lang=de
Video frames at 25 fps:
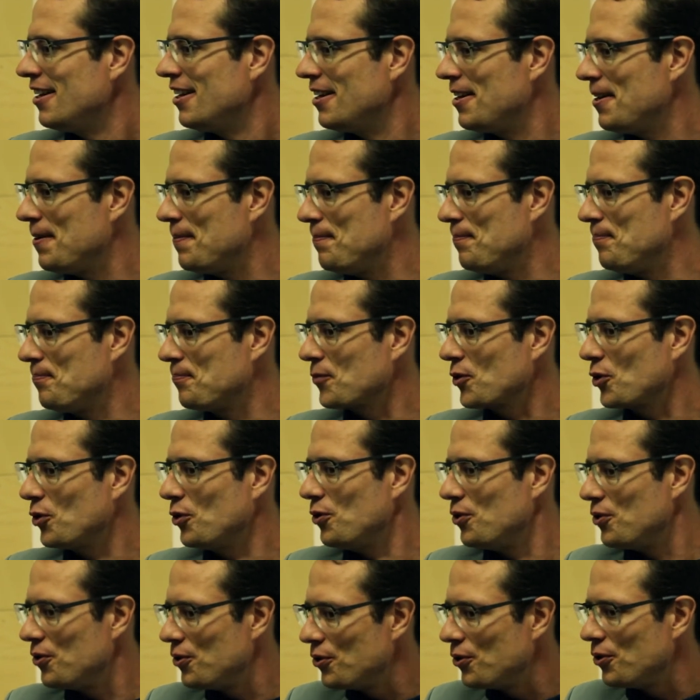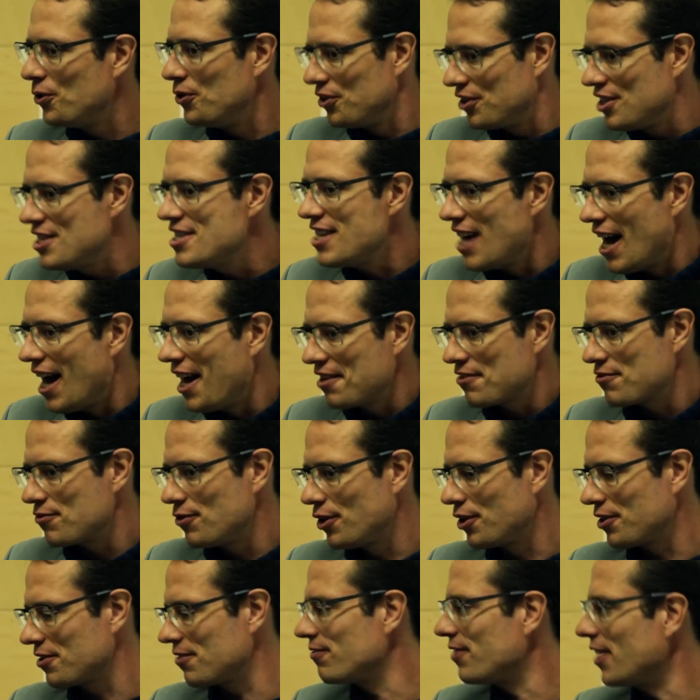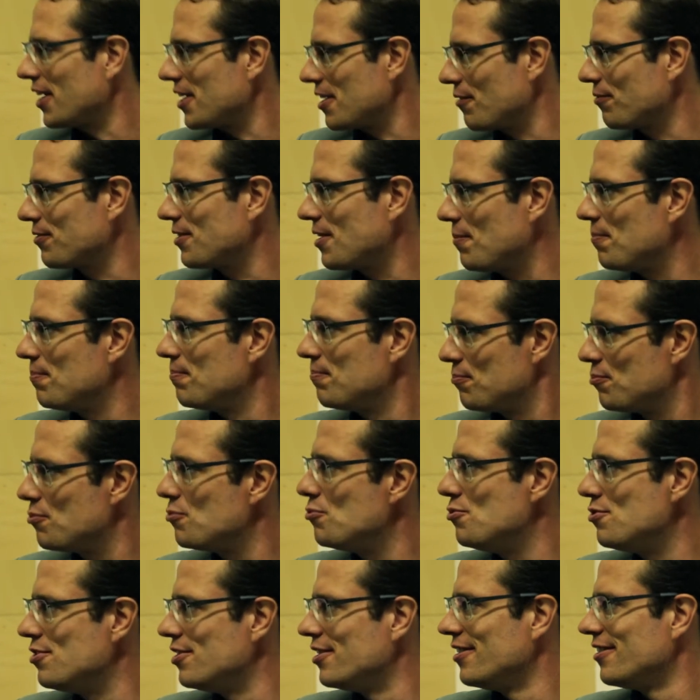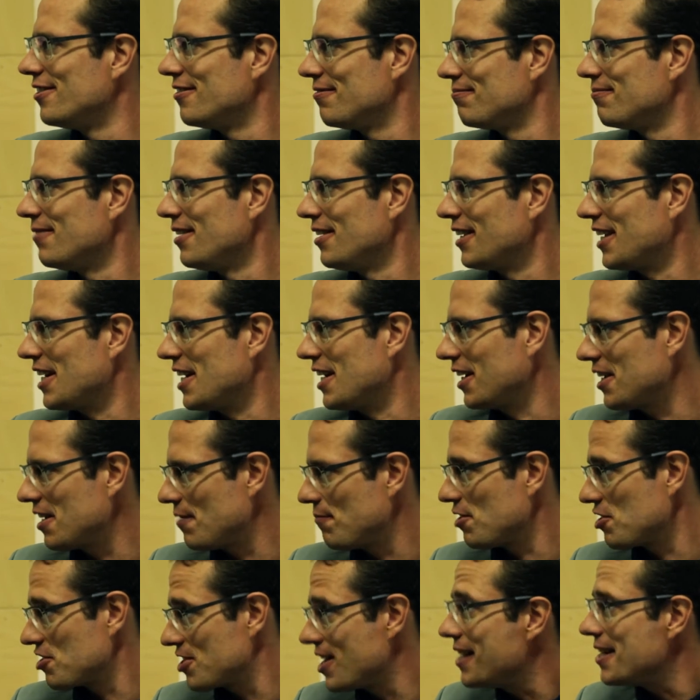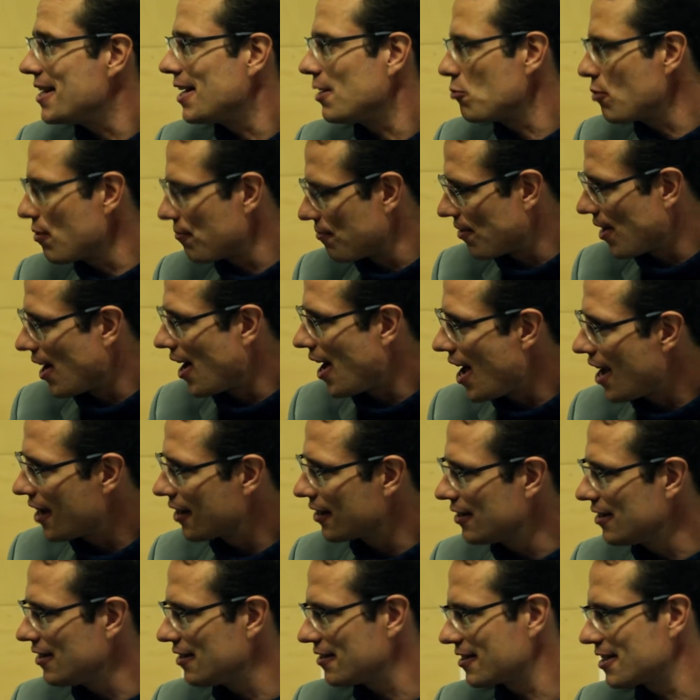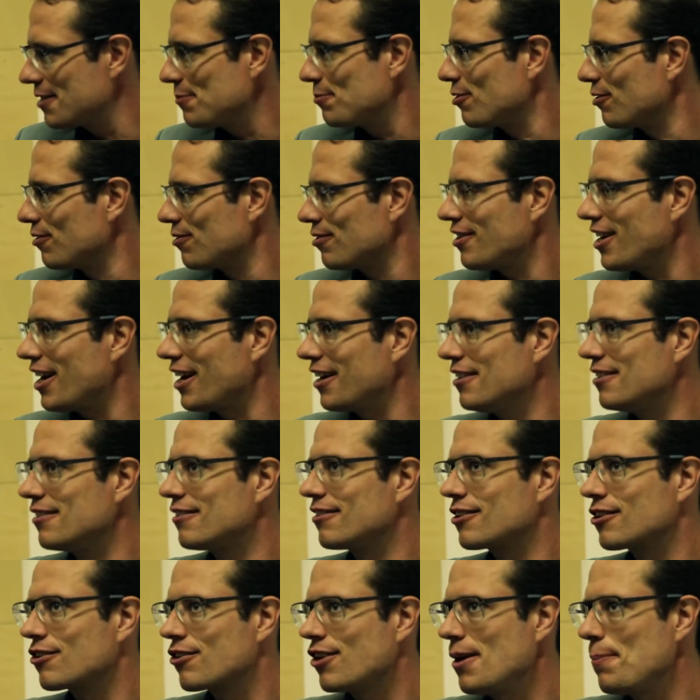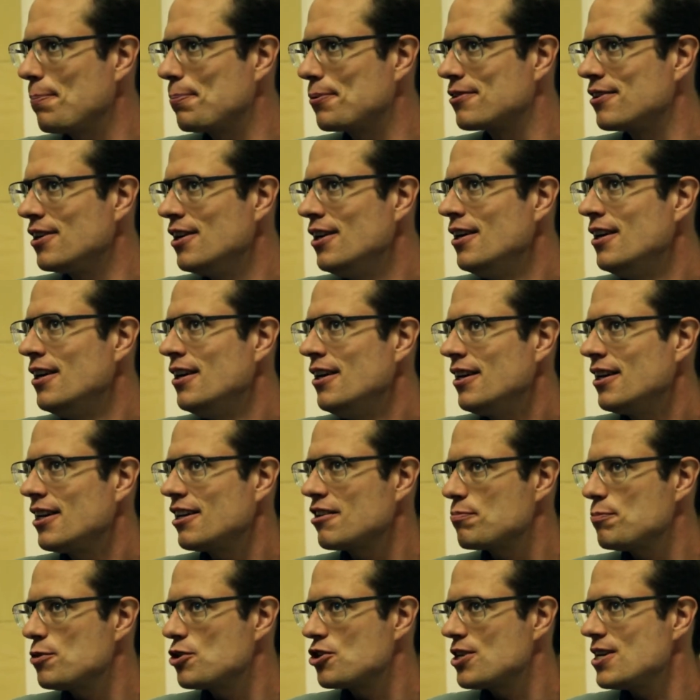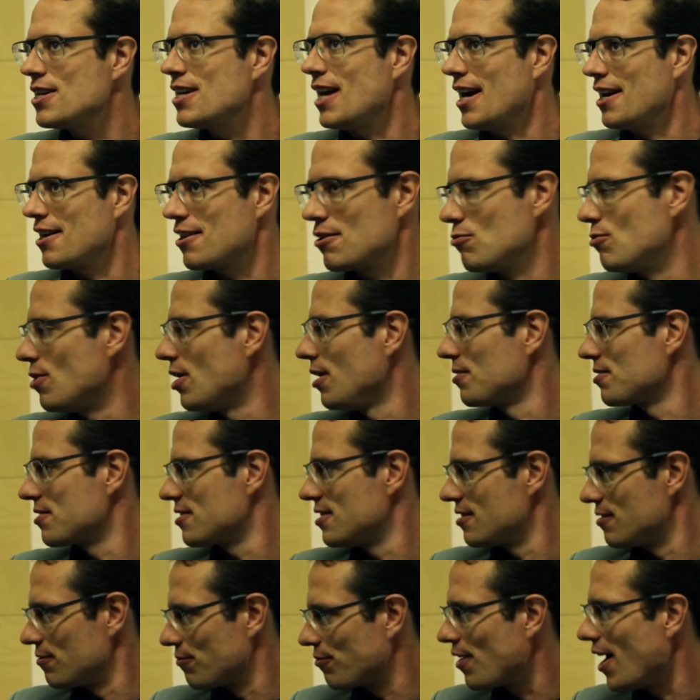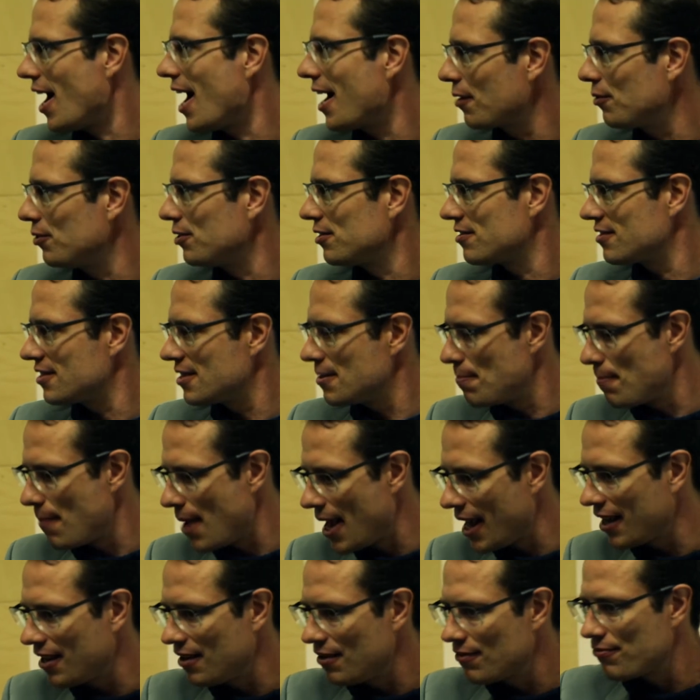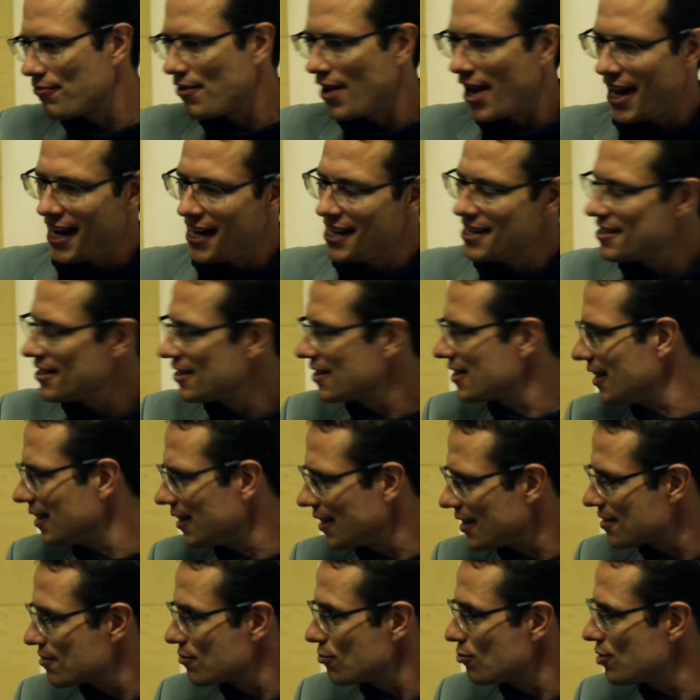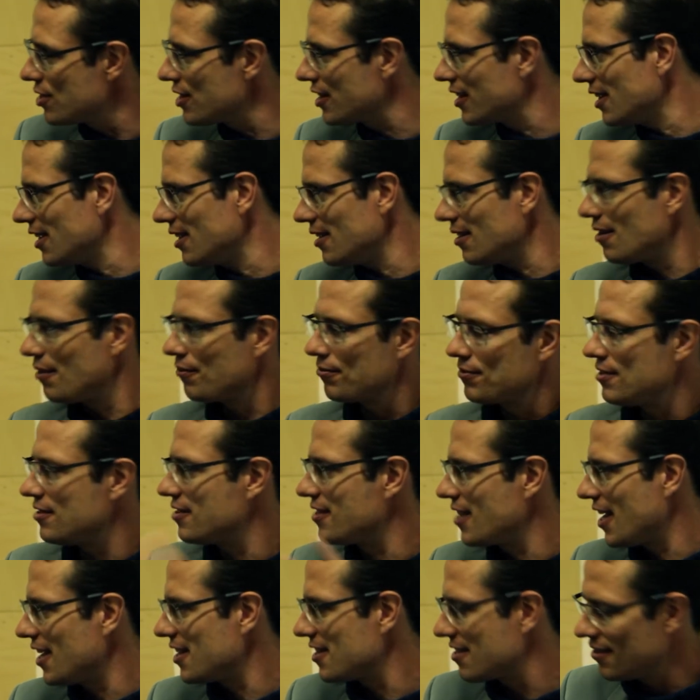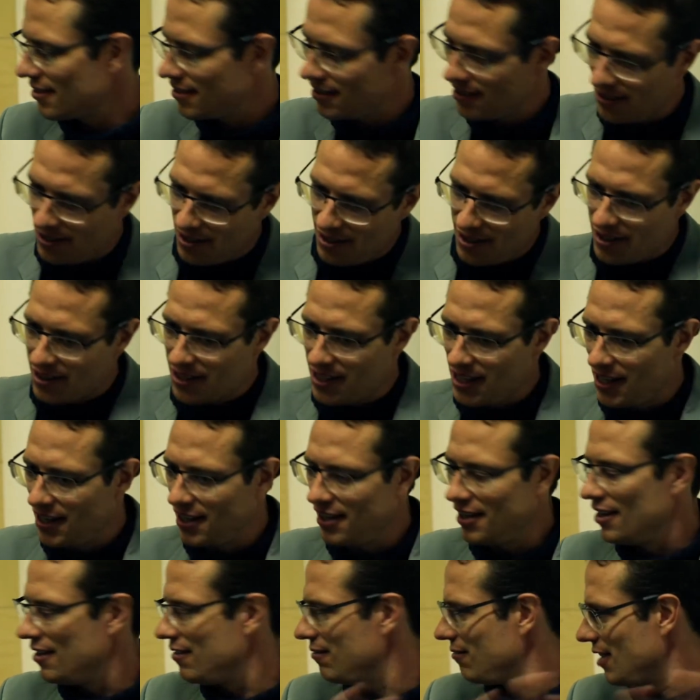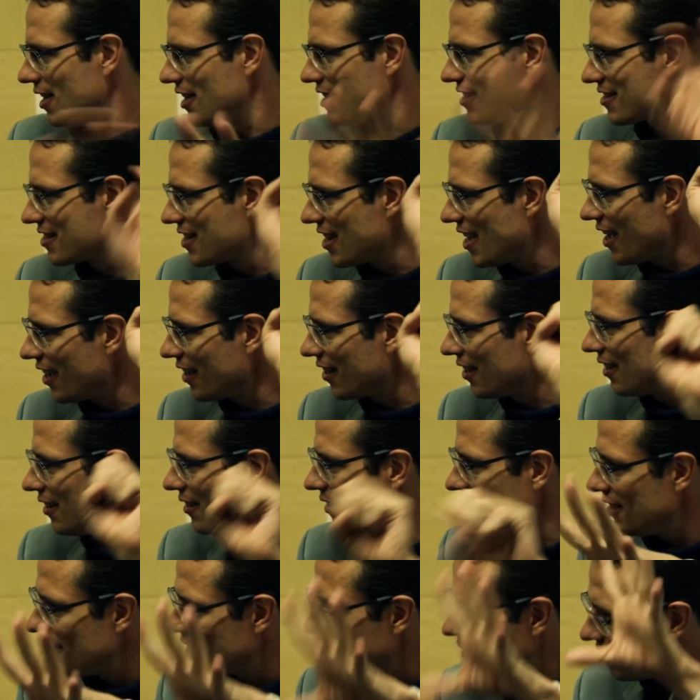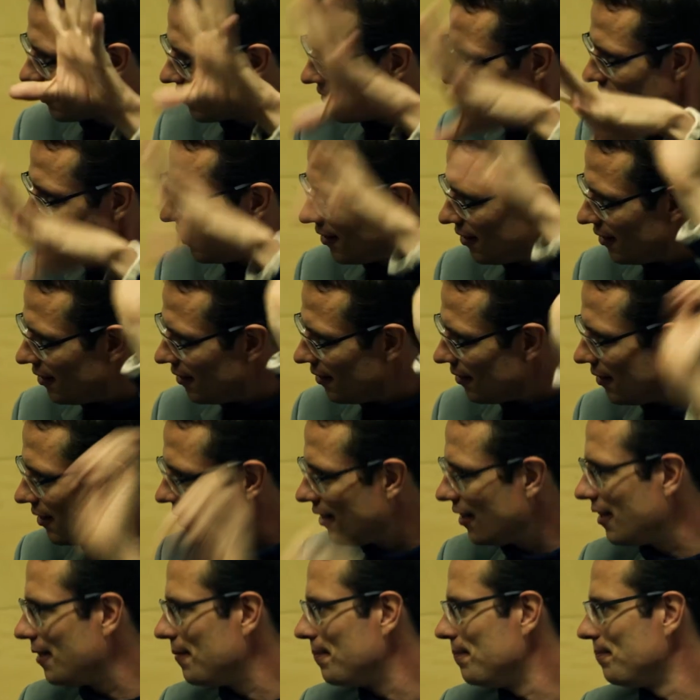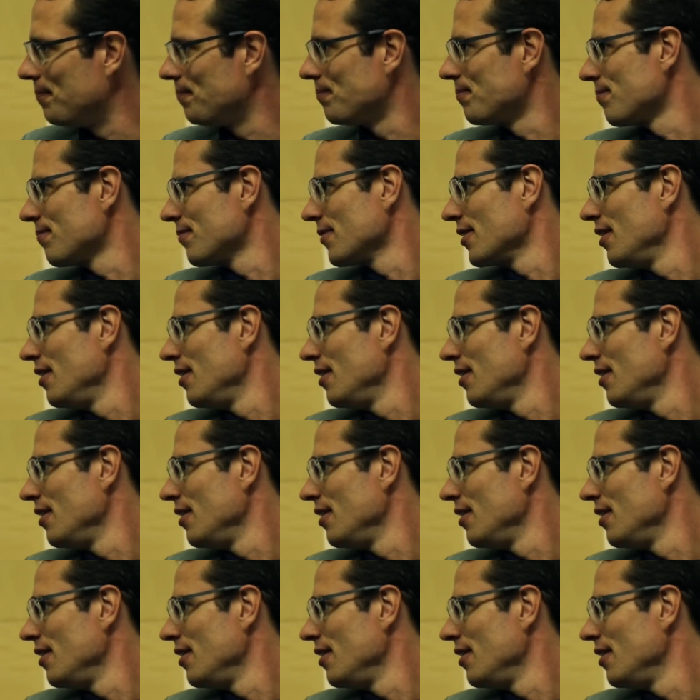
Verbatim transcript: Ähm, diese Antworten werden auf der Bühne äh, generiert. Wir stellen ja nur Fragen. Es gibt sozusagen ein Skript, das besteht eigentlich nur aus diesen Fragen und die Menge verhält sich dann dazu. Die gehen auf die Seite der Ich-Sager. Ich, -Sager. ich ähm,